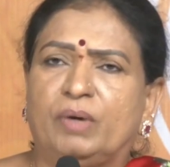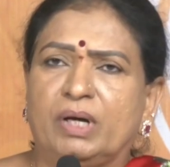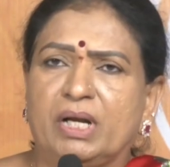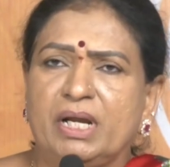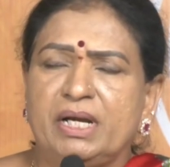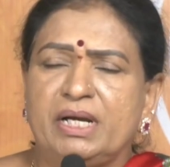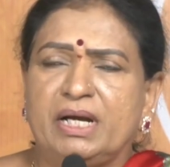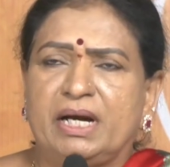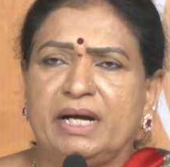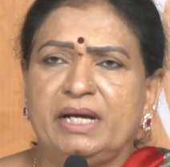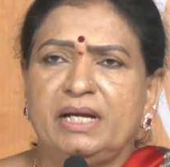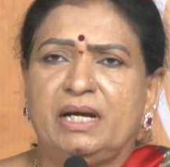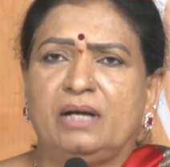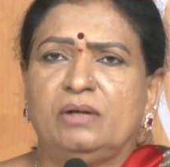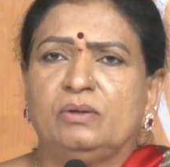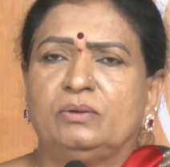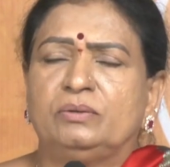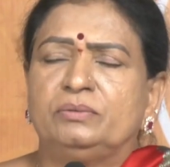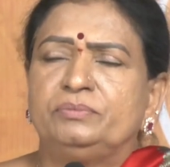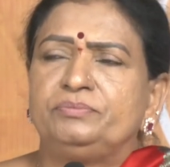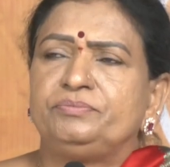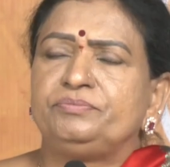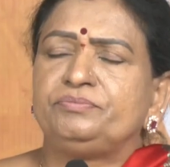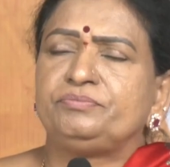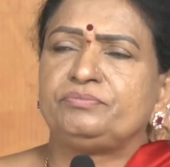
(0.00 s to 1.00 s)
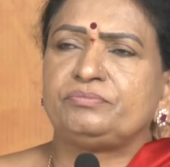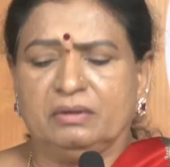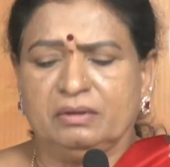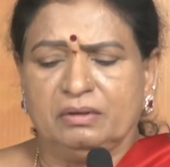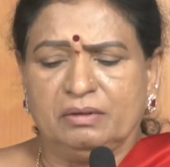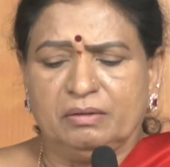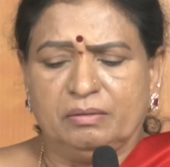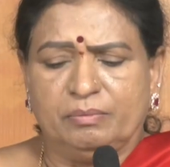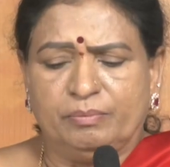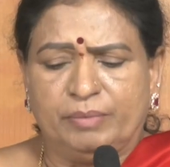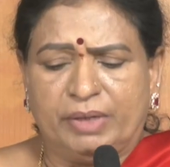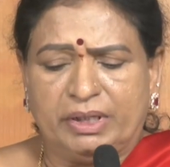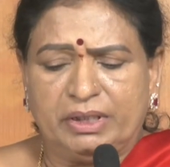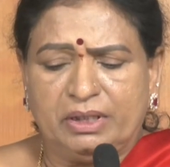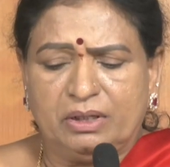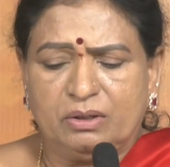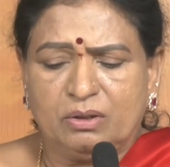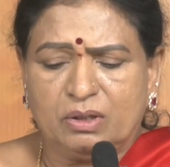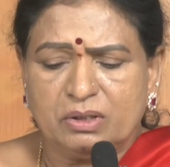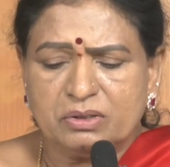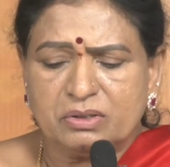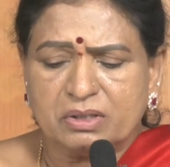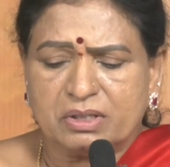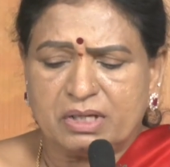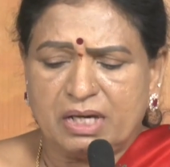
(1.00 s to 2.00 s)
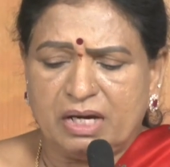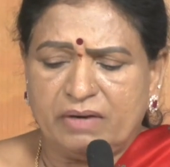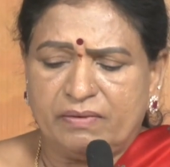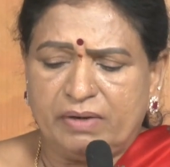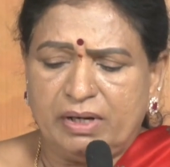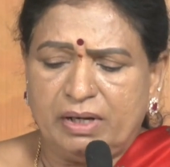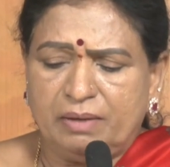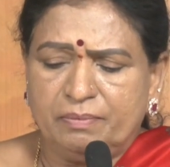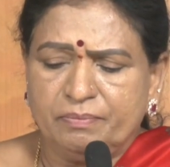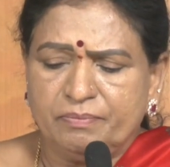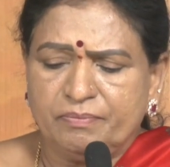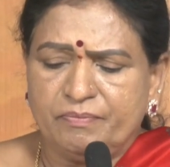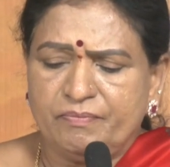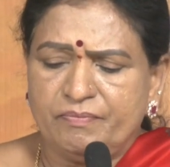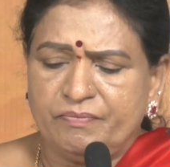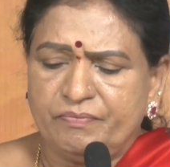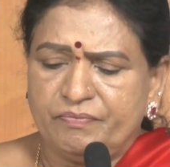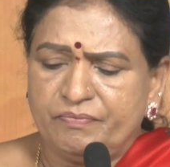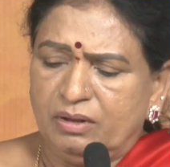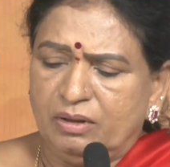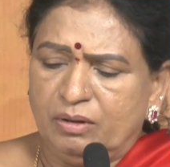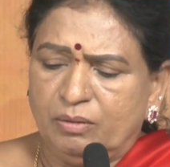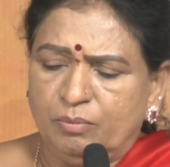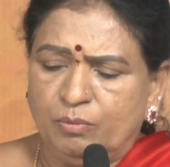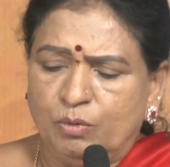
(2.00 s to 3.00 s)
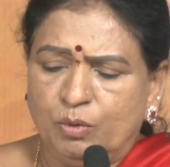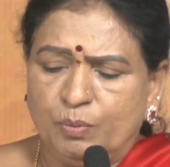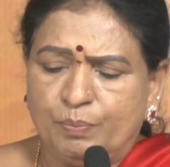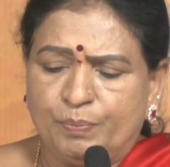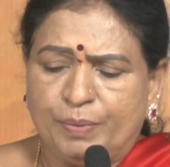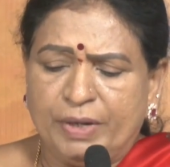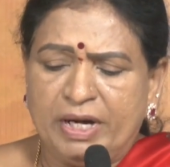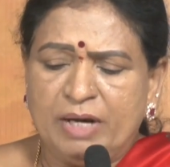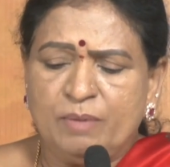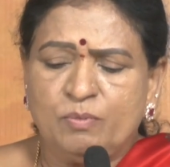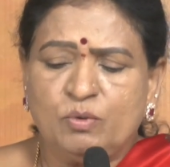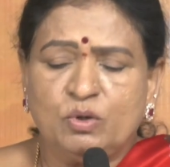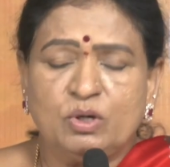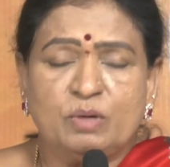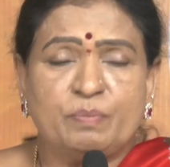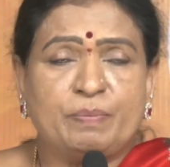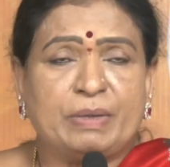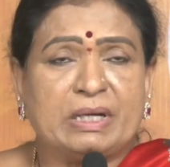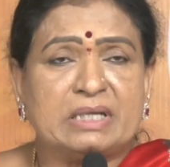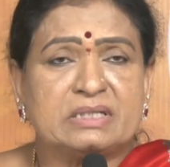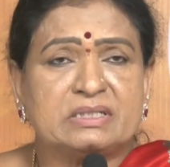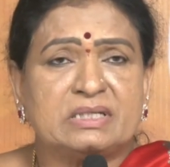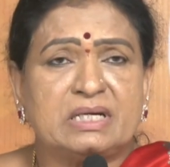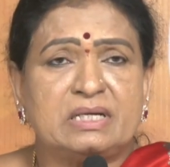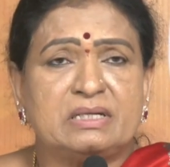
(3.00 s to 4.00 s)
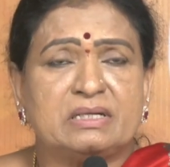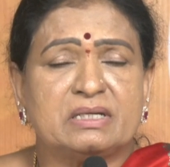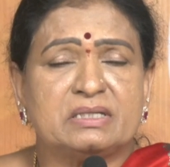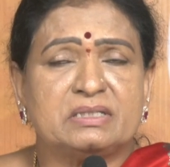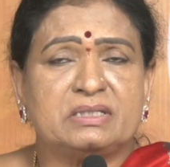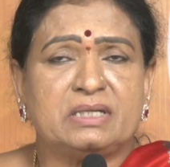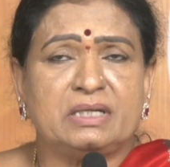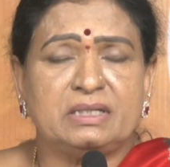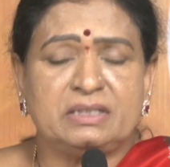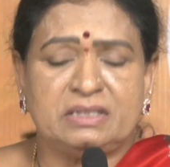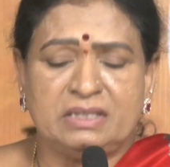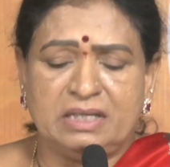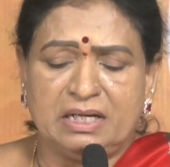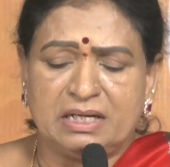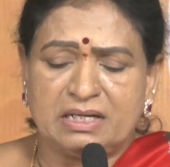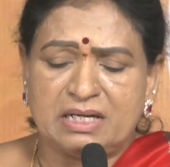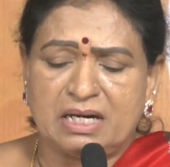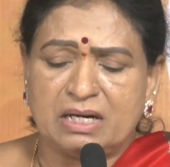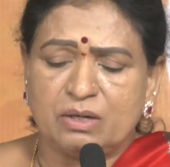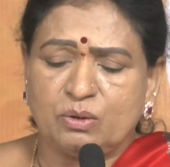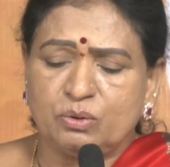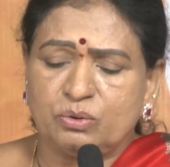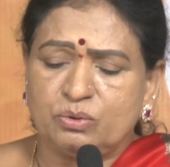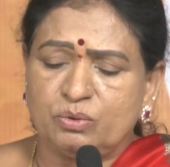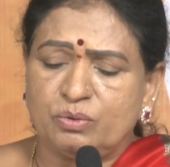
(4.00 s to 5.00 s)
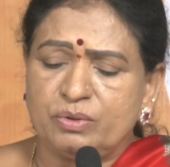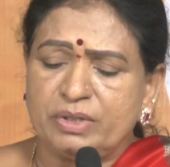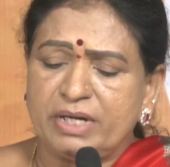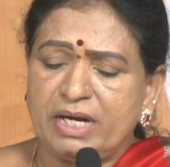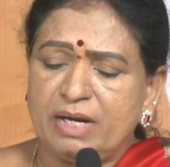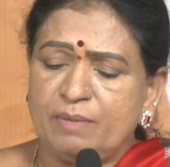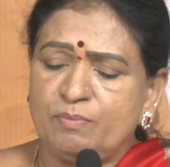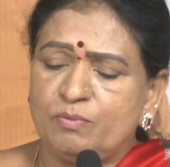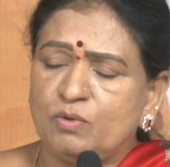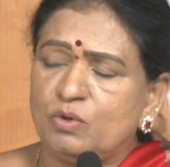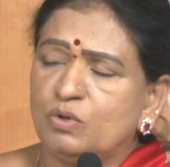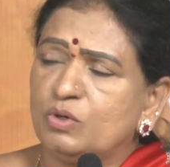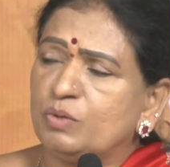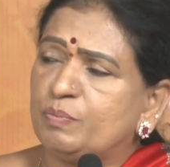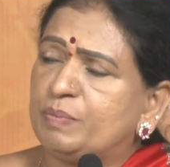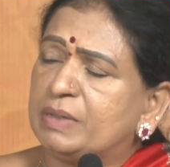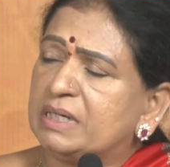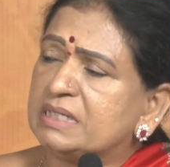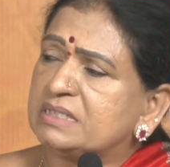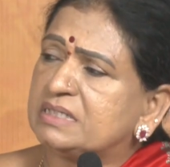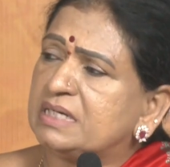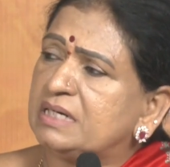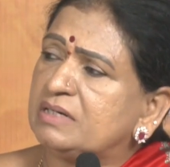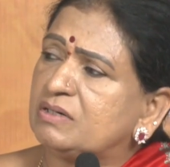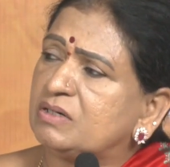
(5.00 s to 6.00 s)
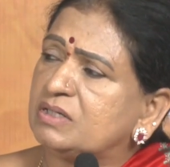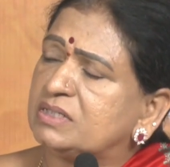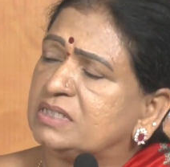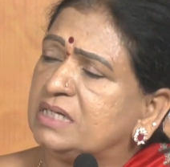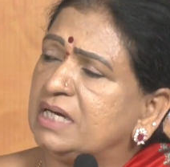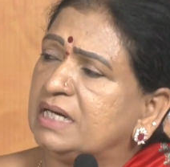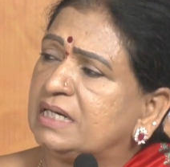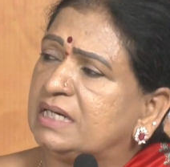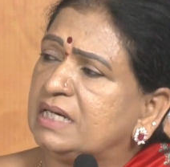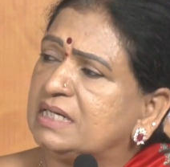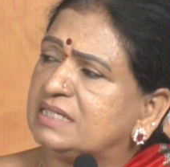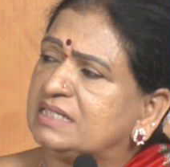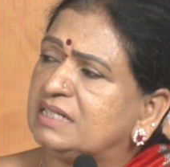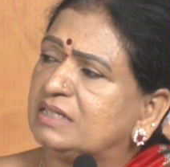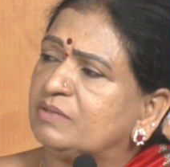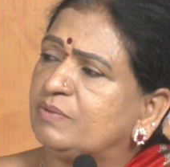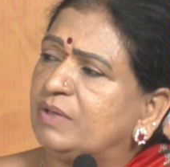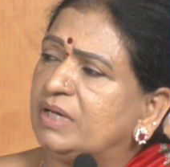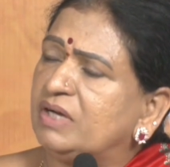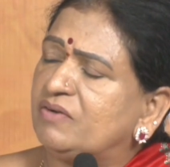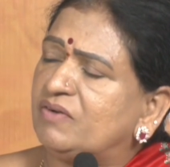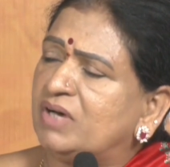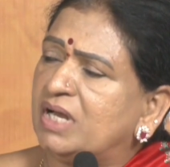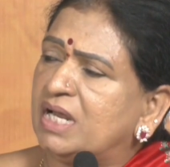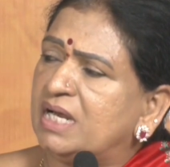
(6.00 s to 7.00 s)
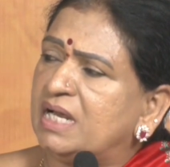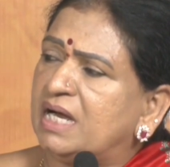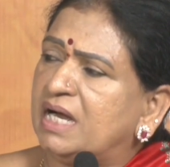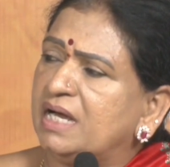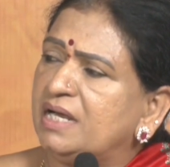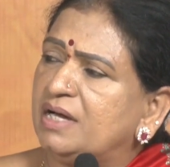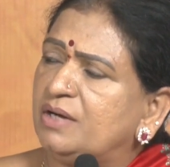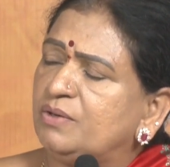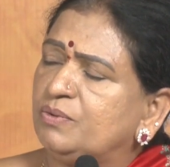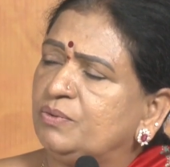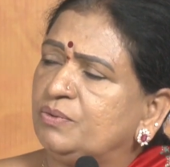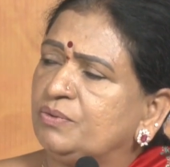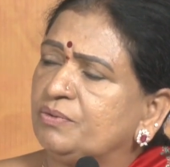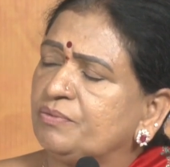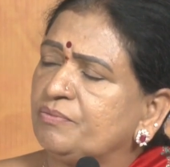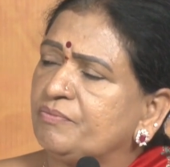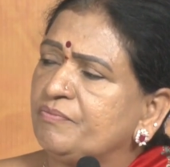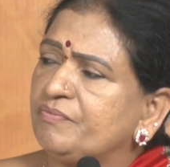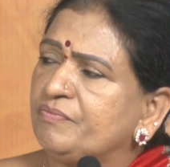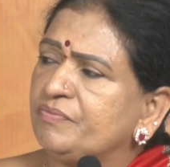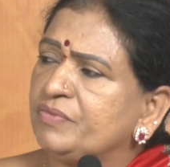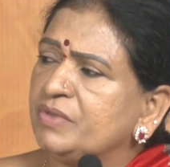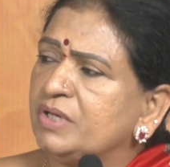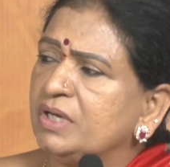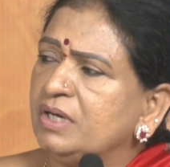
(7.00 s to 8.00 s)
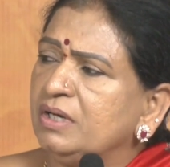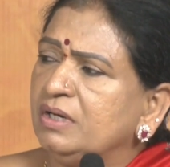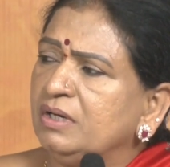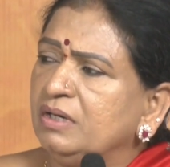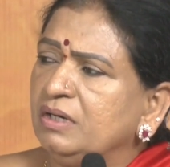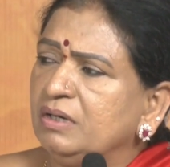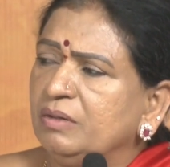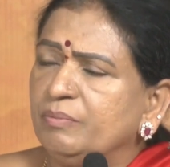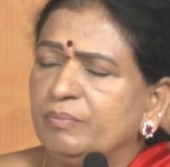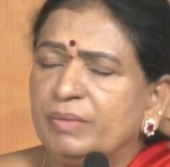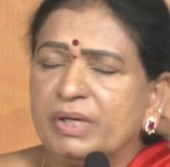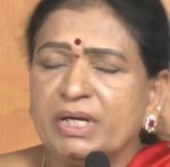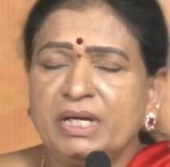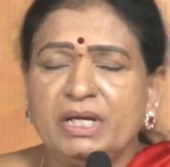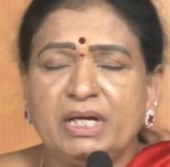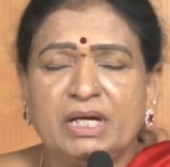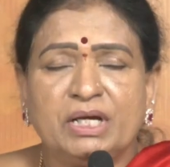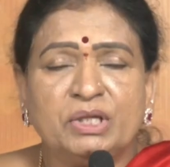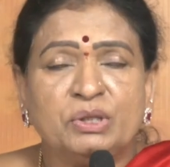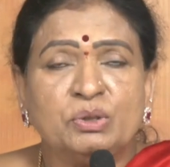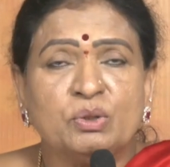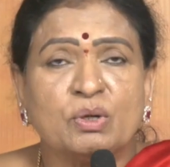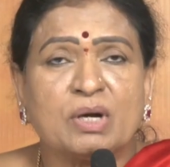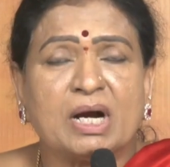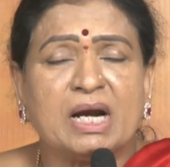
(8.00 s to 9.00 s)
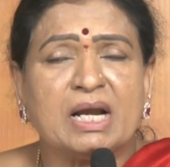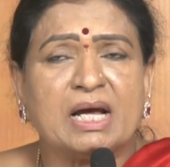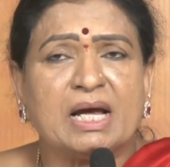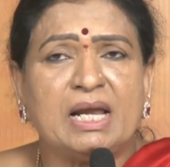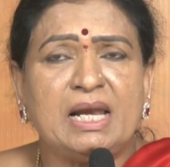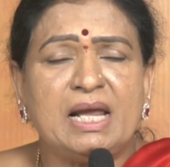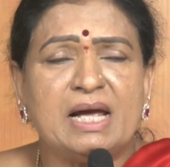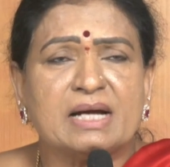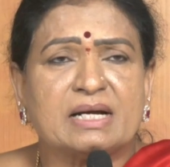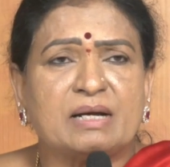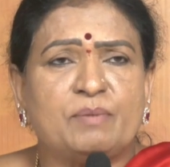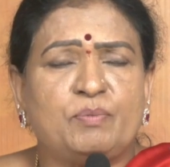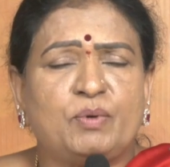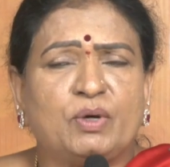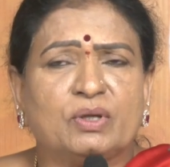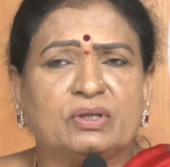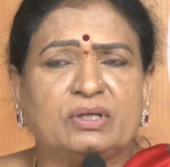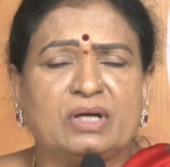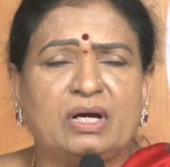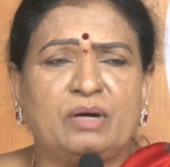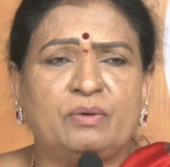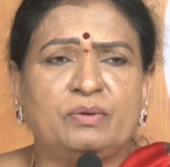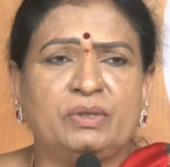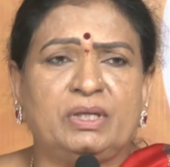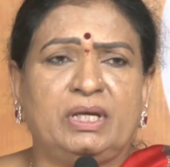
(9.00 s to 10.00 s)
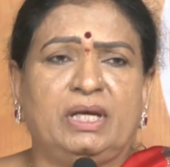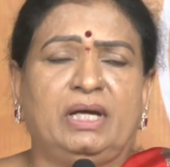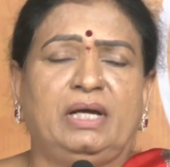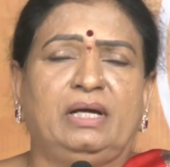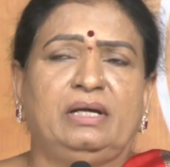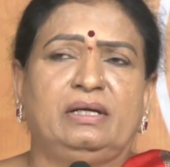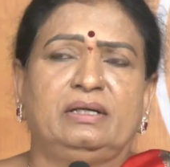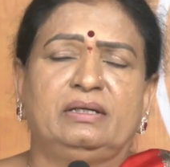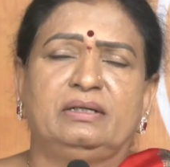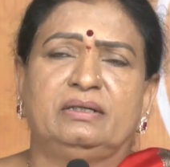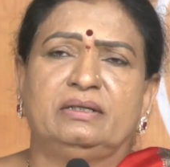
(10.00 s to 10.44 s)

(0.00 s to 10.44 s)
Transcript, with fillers: వాళ్ళ నాయనను మరి ఈరోజు కేవలం ముప్పై మూడు పర్సెంట్ సీట్లు అడుగుతుంటే మూడు పర్సెంట్ సీట్లు ఇచ్చినటువంటి వాళ్ళ నాయనను మరి ఎందుకు అడగలేకపోతా ఉంది